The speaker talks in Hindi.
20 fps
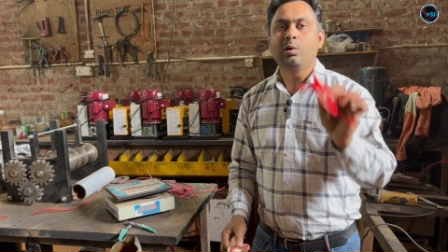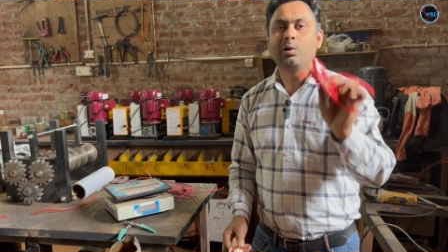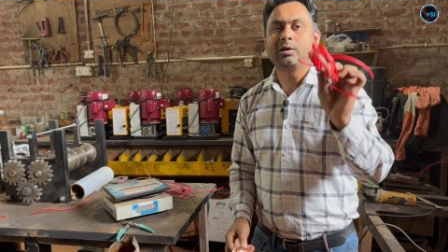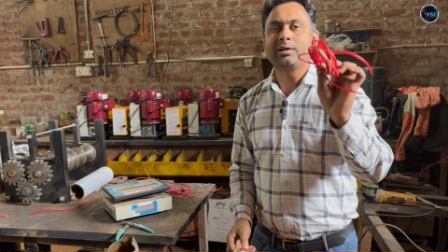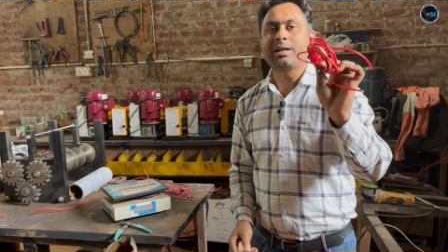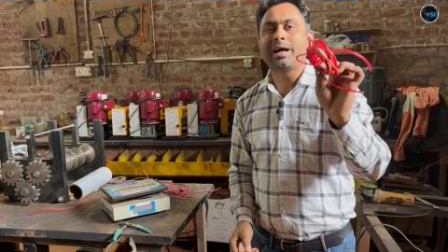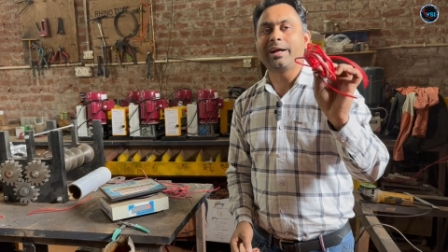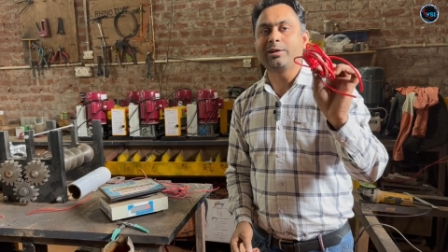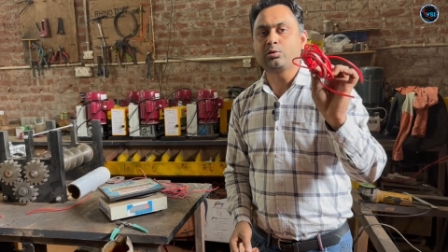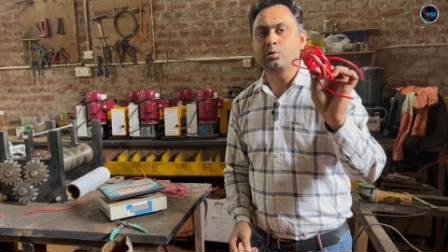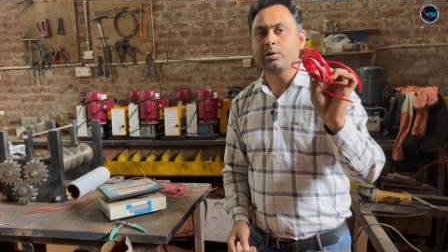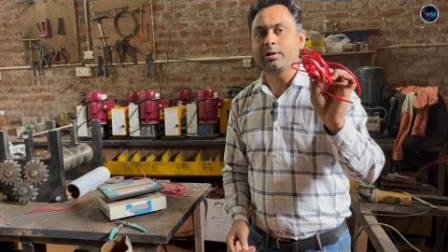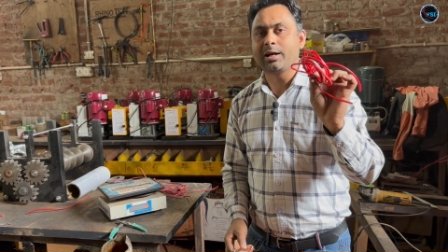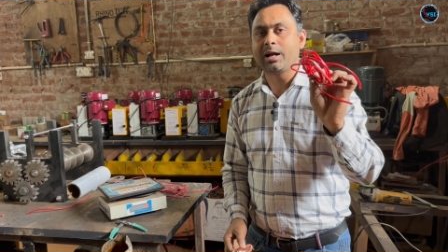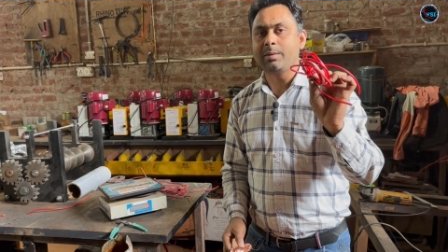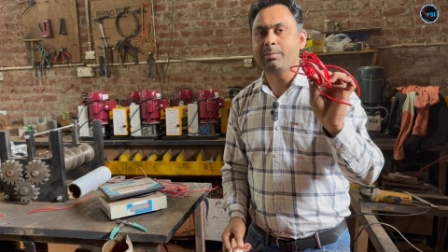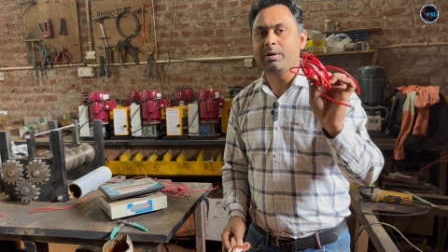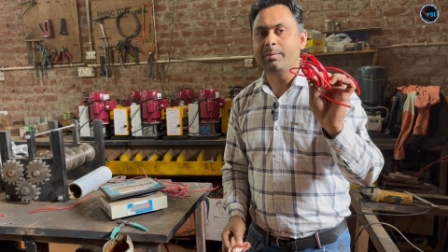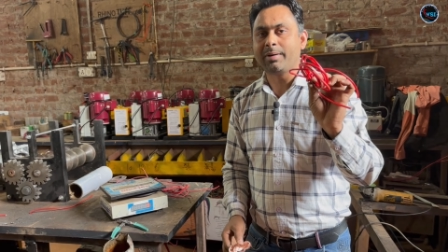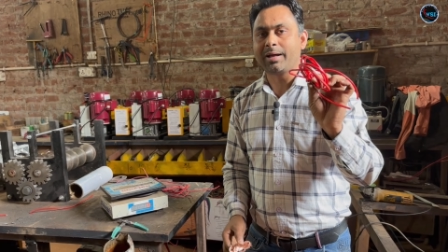और 250
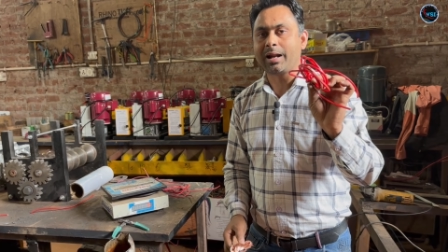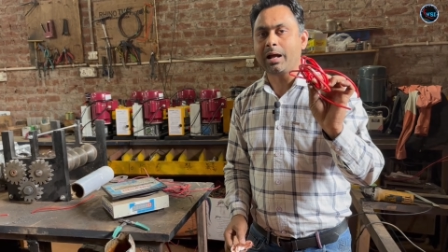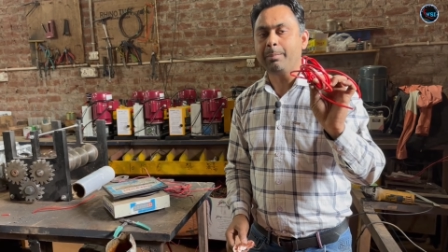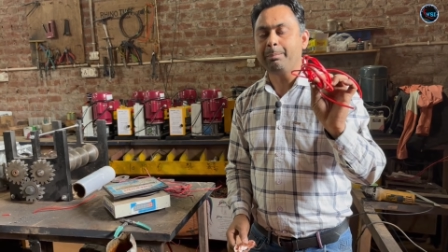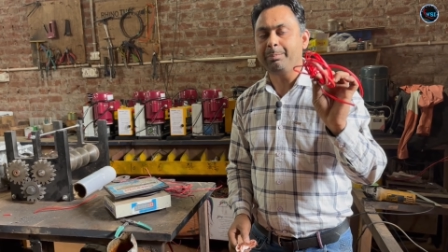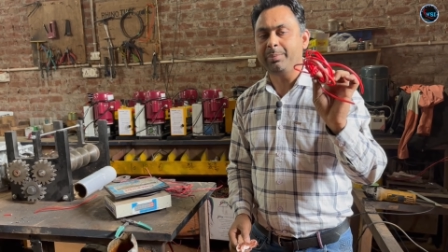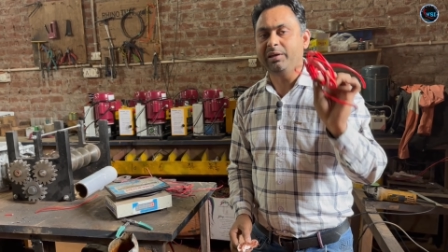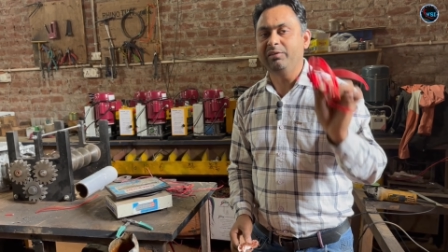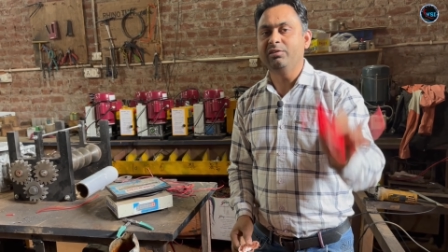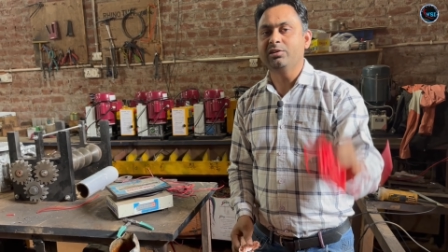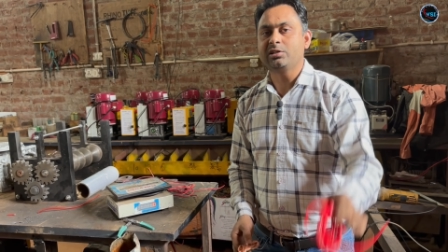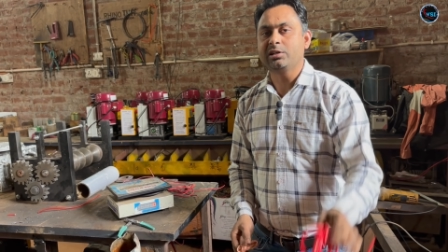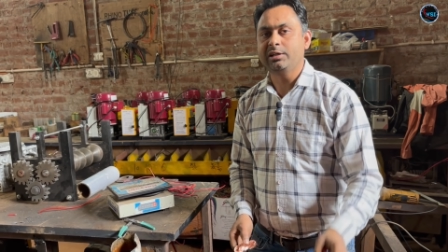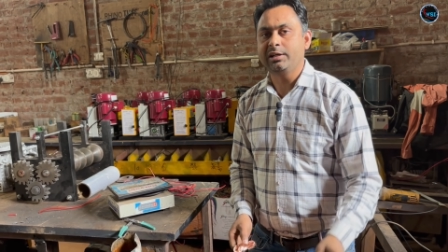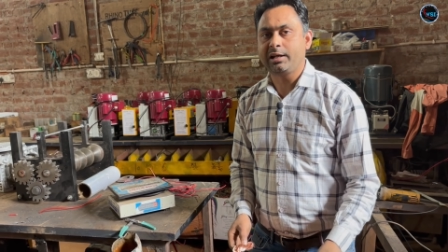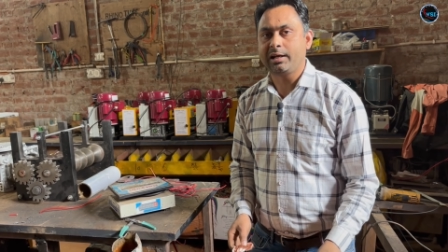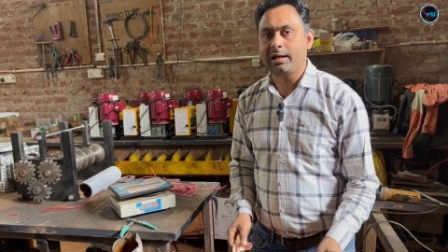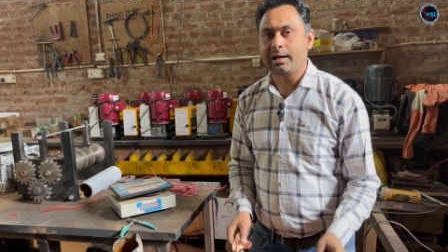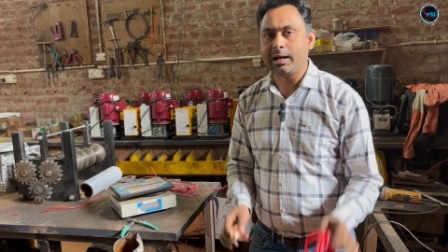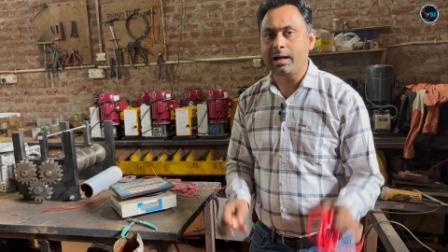ग्राम हमारा पीवीसी
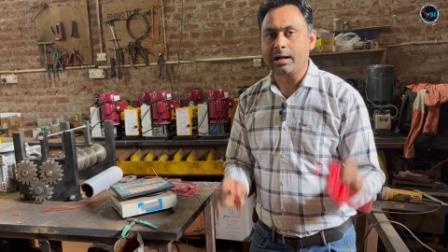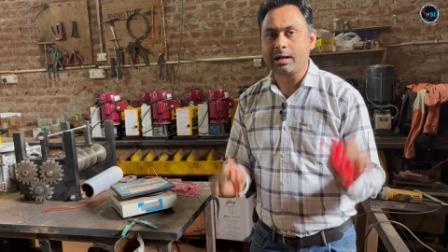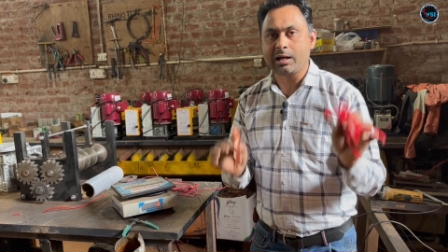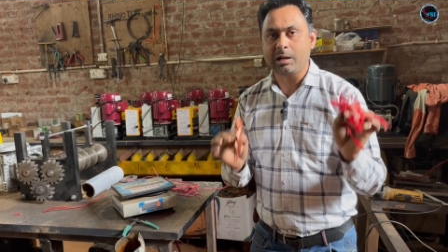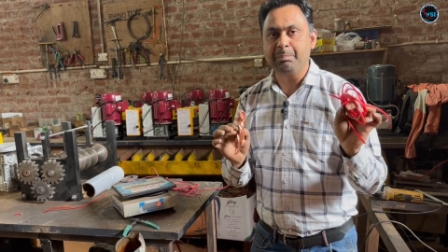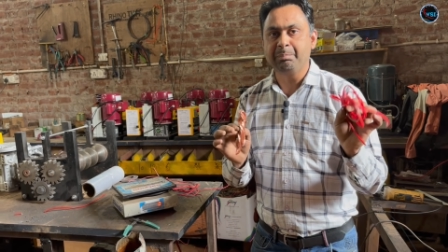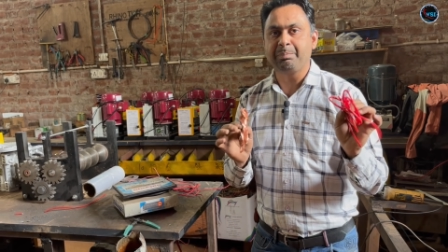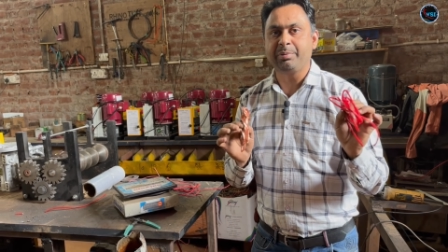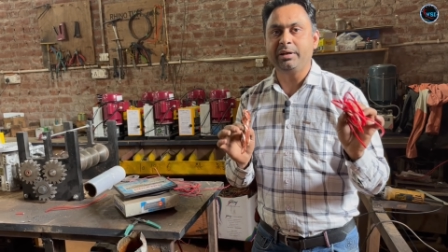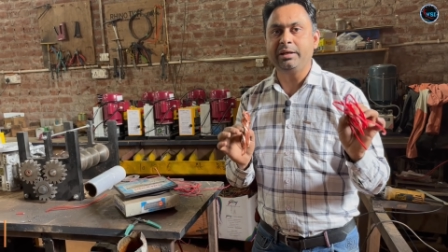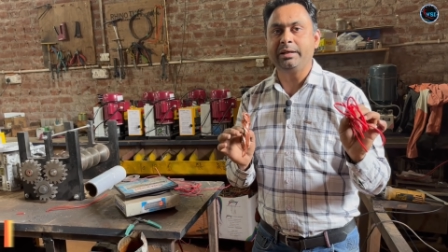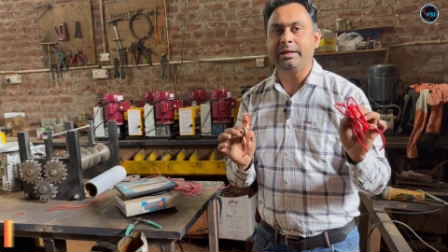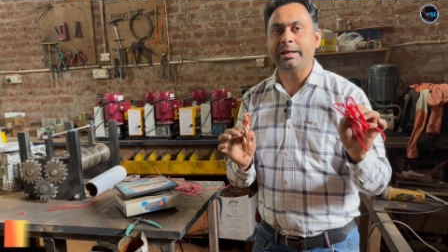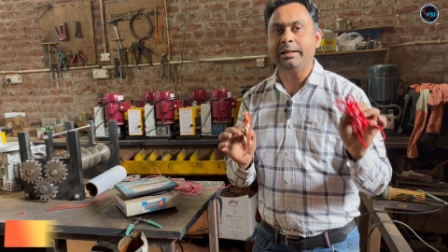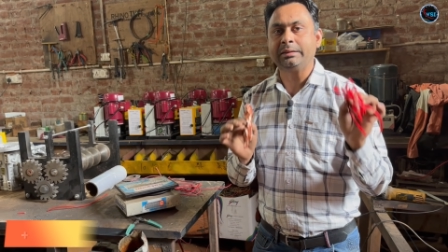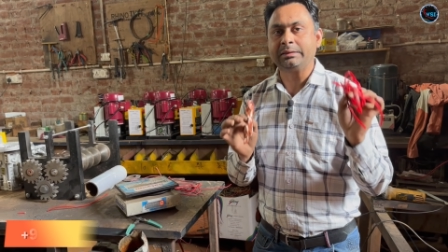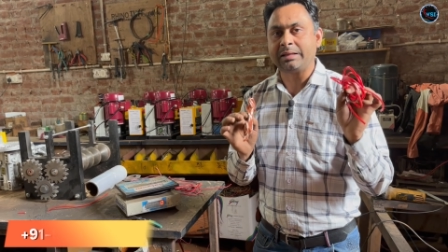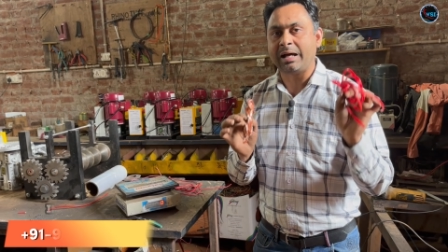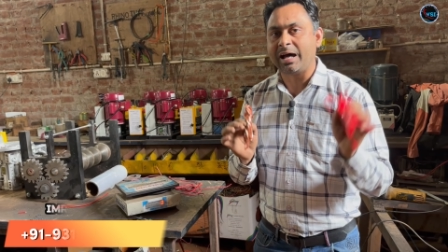निकलेगा कंपनी के